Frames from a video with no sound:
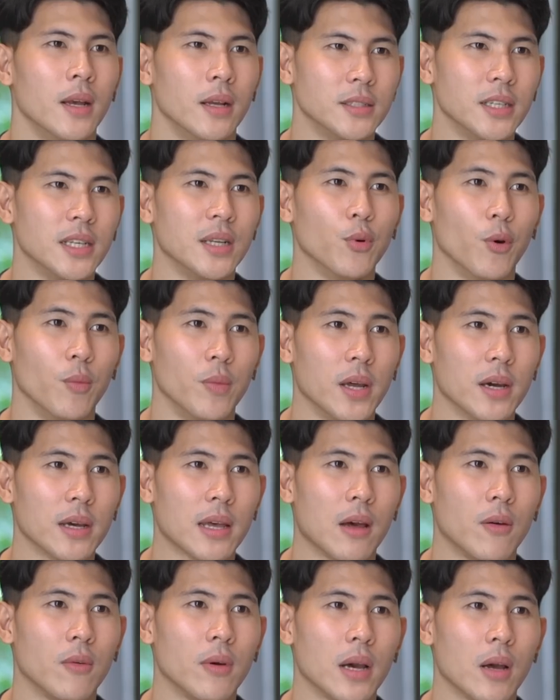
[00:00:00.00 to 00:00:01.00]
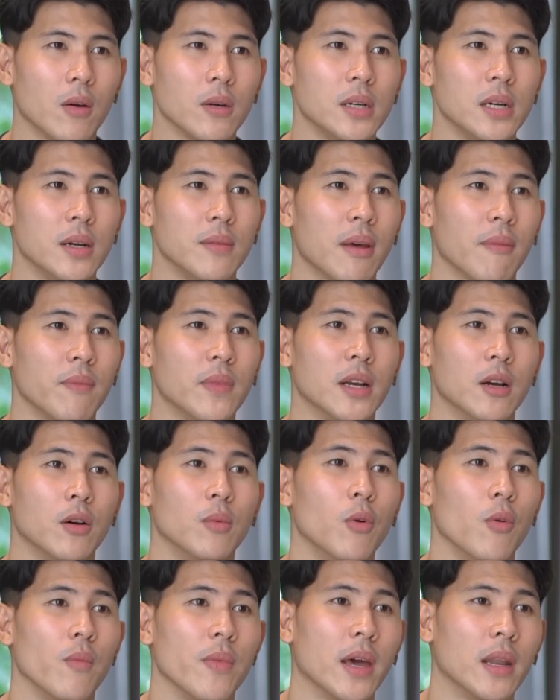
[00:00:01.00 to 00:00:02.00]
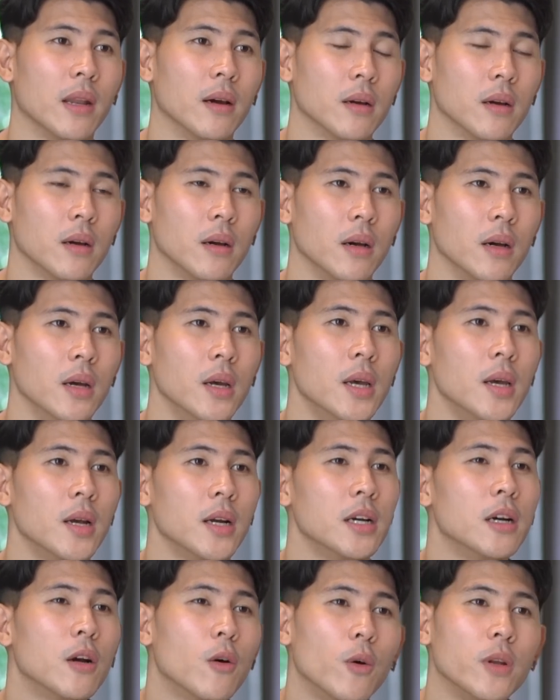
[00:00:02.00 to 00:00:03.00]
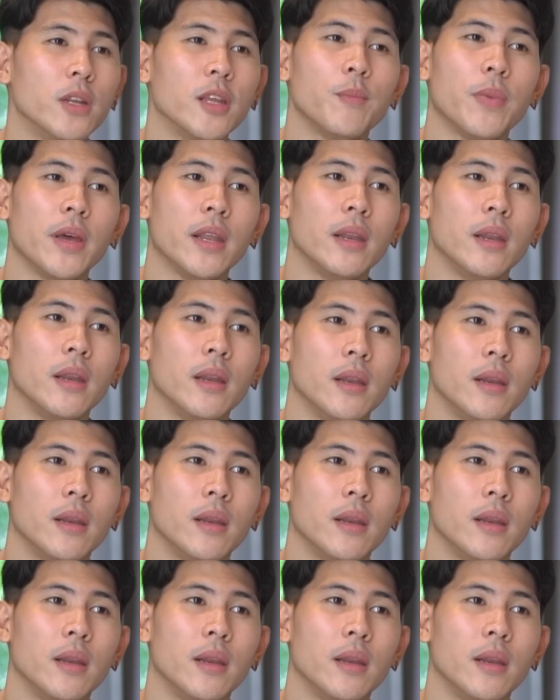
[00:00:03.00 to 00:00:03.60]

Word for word: จริงที่ผมเลือกเขาอะเขาคืออันดับหนึ่งของผมนะแล้วก็คือคนที่เป็